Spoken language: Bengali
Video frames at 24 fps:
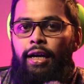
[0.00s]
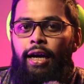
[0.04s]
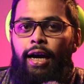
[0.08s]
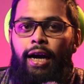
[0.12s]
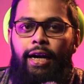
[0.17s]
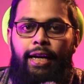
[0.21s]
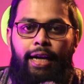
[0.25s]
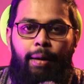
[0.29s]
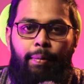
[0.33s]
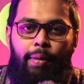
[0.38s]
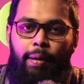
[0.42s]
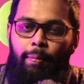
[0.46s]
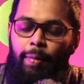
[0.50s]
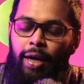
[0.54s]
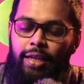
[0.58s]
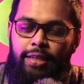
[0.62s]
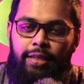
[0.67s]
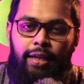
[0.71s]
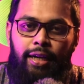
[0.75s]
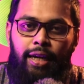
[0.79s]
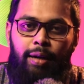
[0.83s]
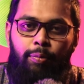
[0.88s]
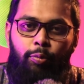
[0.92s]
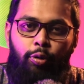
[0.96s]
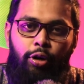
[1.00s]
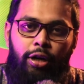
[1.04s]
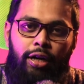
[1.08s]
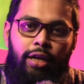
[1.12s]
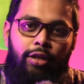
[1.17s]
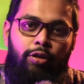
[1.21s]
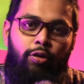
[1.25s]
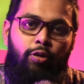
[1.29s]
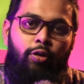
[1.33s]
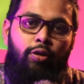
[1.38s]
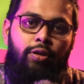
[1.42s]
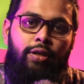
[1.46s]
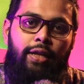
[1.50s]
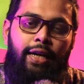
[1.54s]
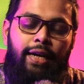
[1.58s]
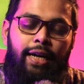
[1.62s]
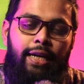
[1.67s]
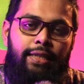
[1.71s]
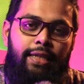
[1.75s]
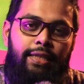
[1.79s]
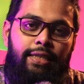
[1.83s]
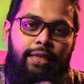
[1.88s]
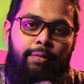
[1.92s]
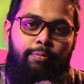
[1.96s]
আর কি আমরা মাসাল্লাহ বলি না তখন দেখা
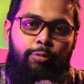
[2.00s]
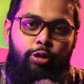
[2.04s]
যায় যে